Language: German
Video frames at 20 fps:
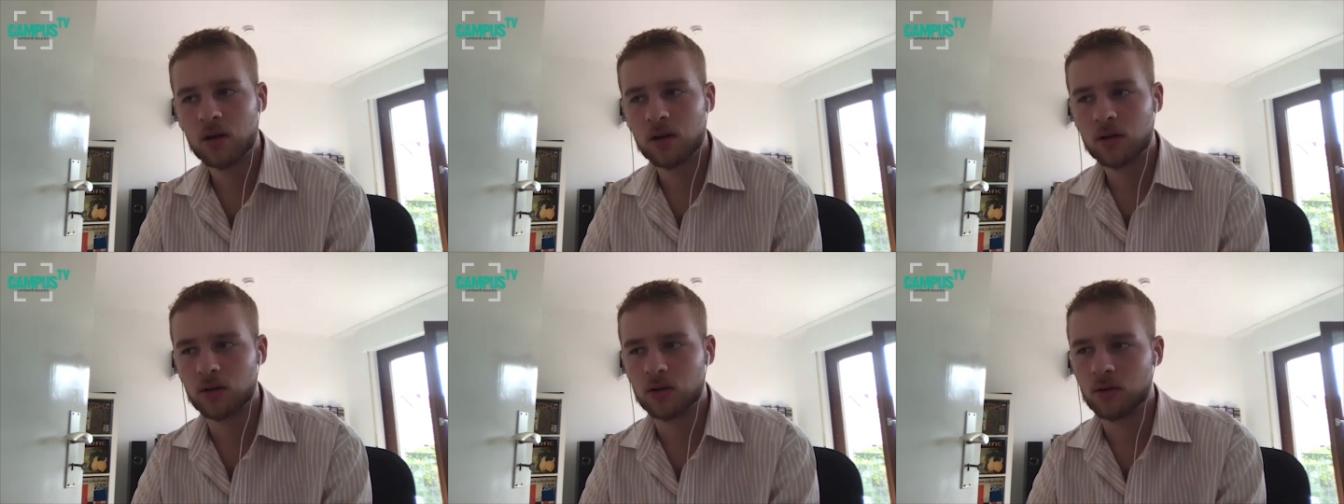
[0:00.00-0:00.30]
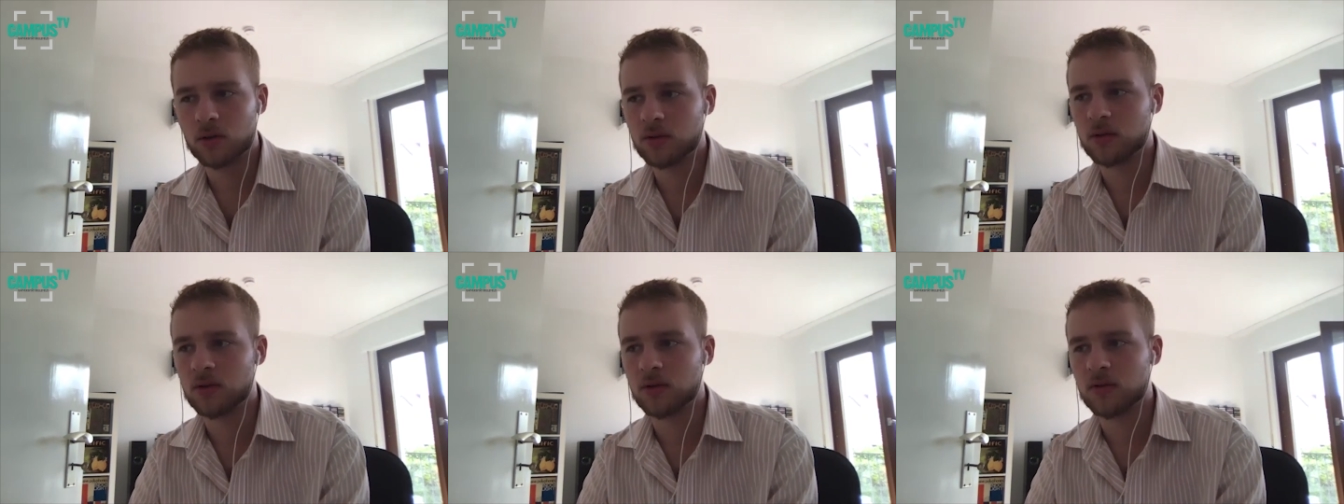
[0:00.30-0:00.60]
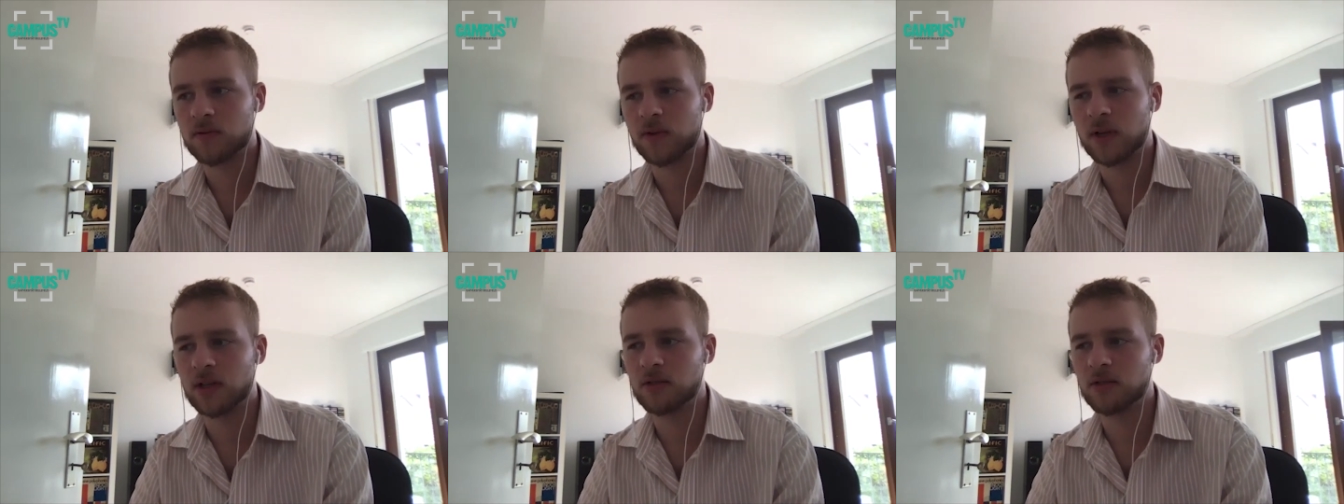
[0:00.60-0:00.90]

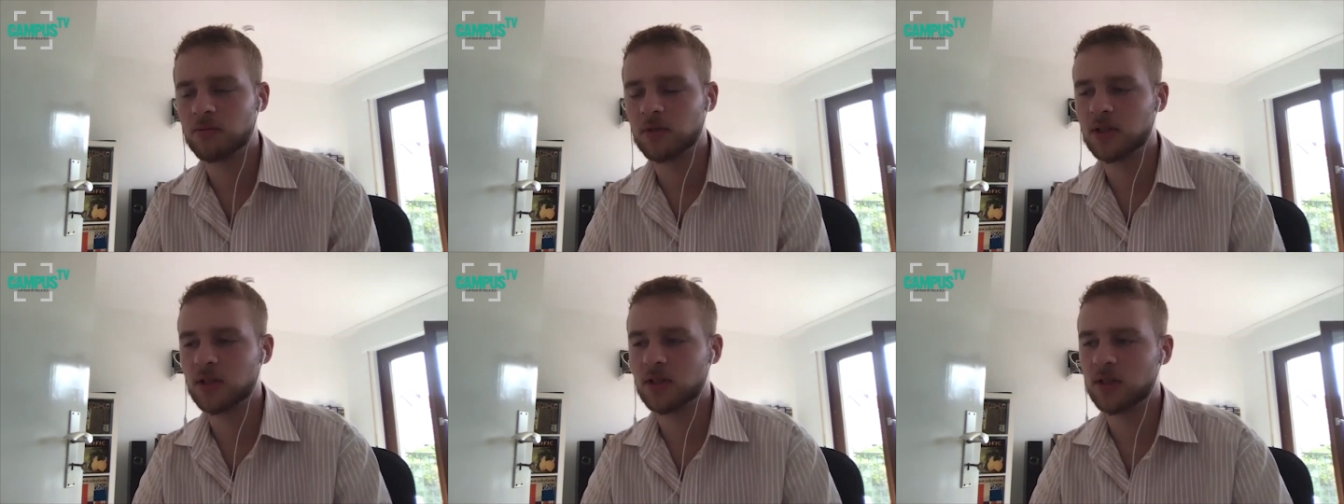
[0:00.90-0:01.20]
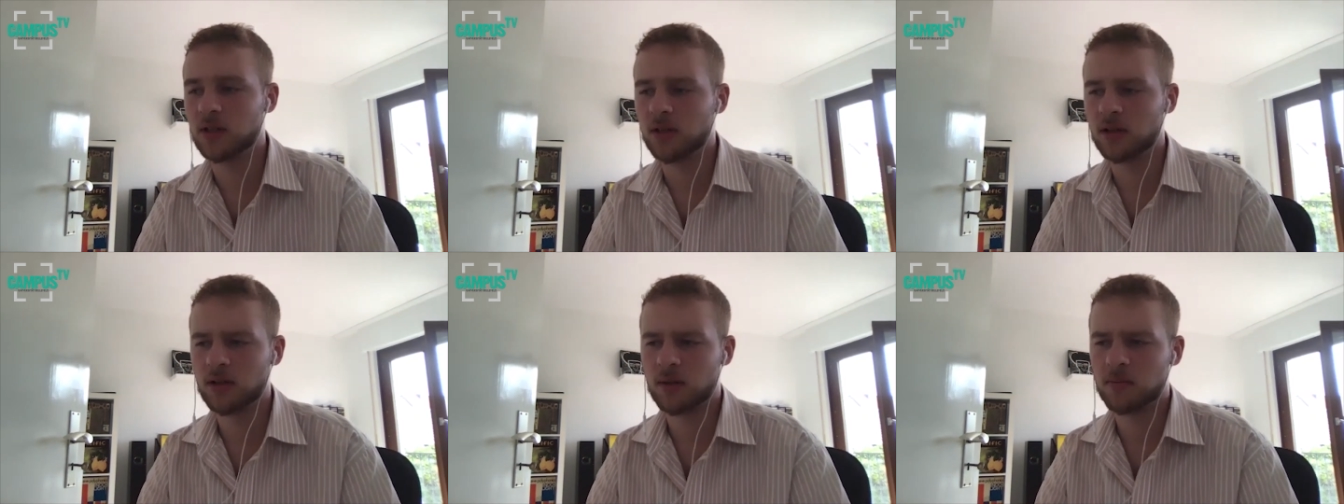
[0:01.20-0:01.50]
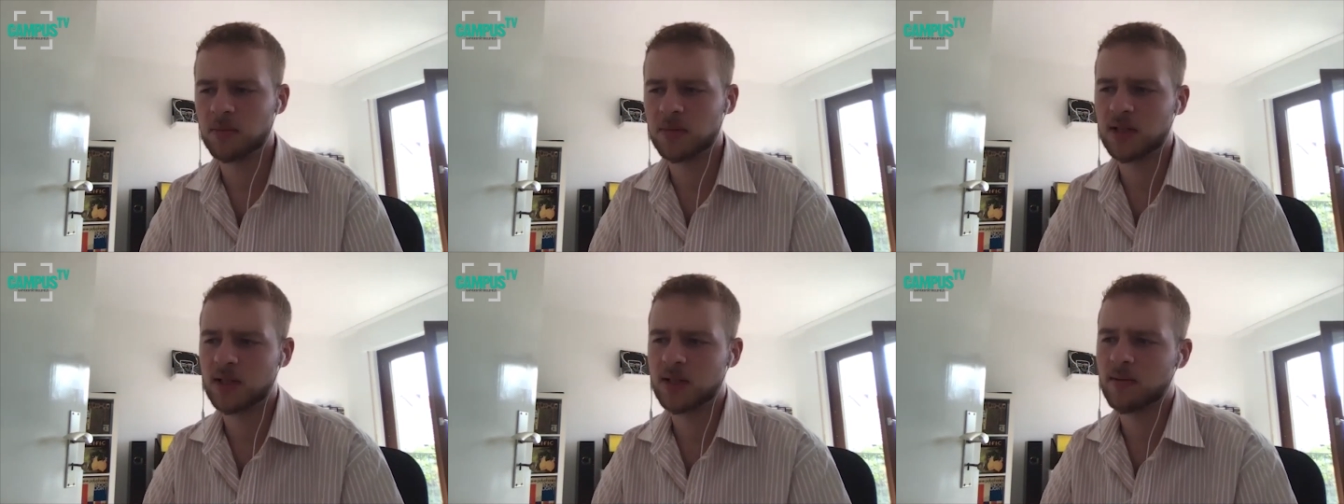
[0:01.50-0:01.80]
Und wenn ich mich nicht irre,
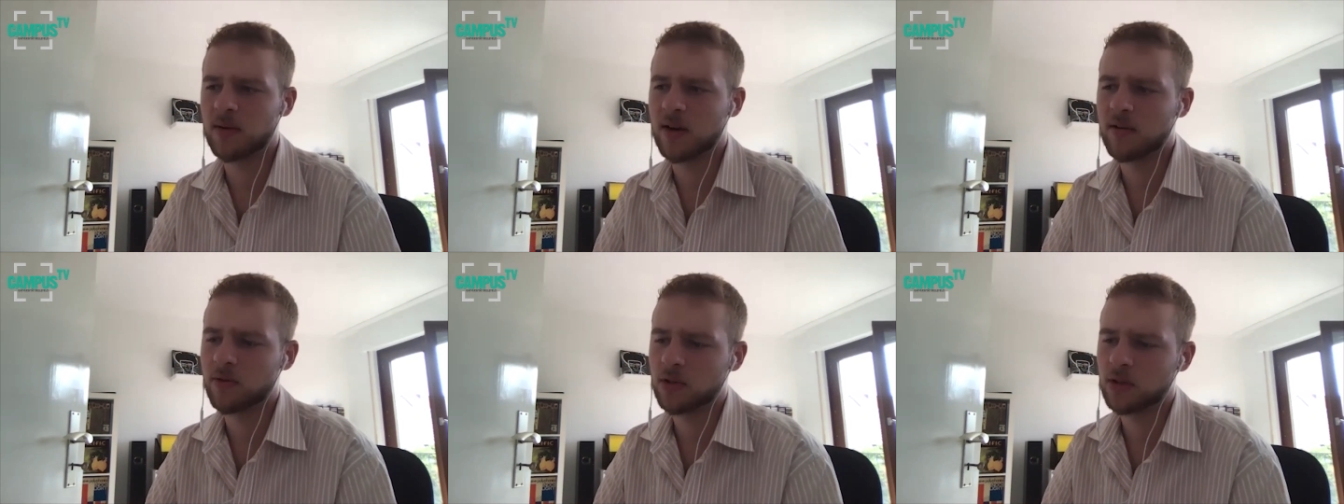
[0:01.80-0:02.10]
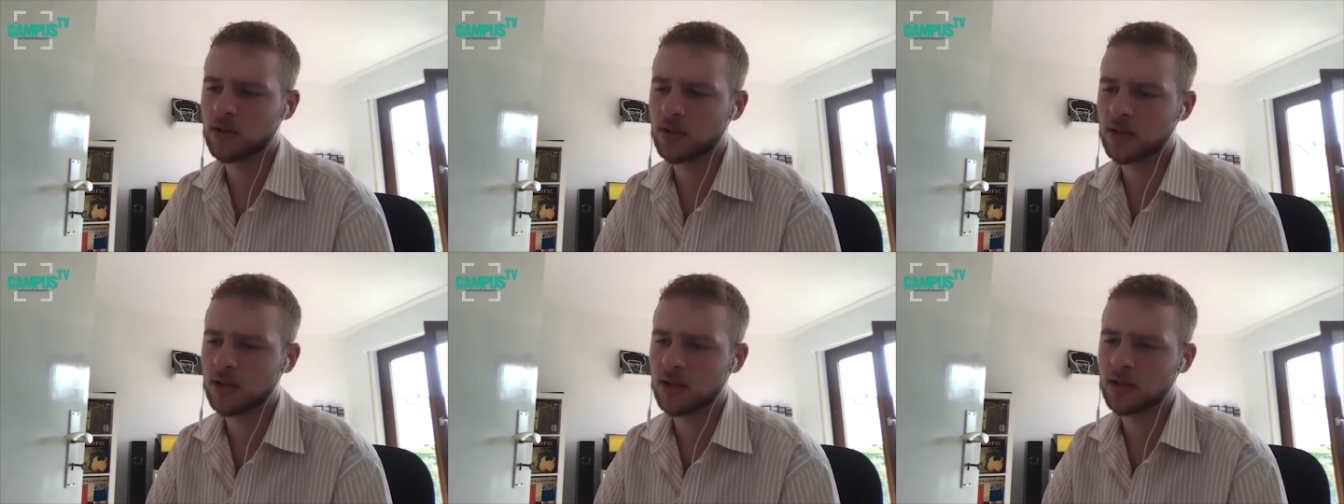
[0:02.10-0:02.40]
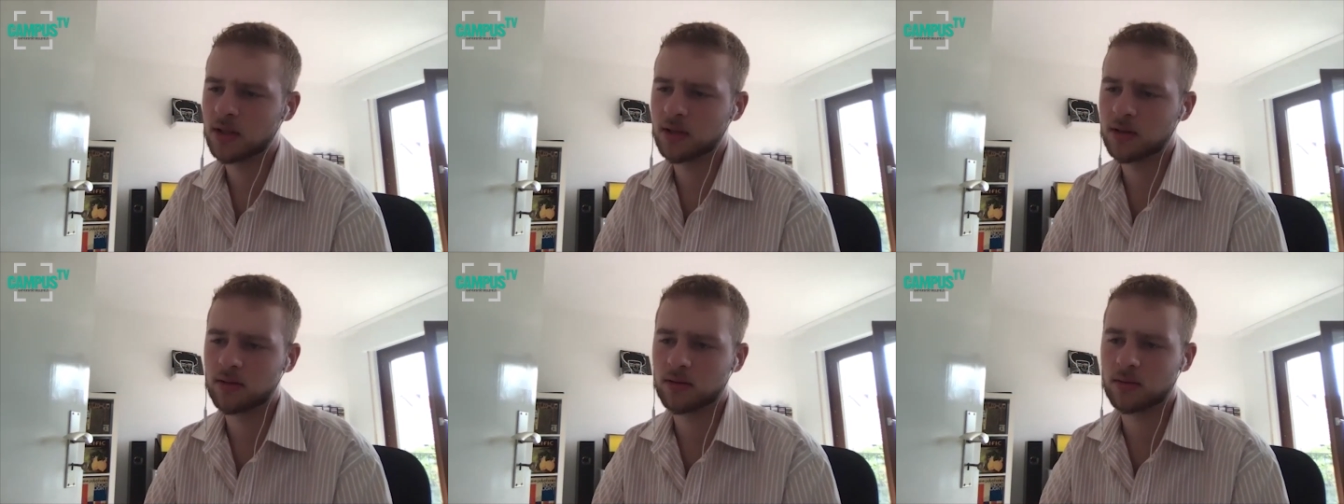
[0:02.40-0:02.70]
gibt es da zweiwöchentlich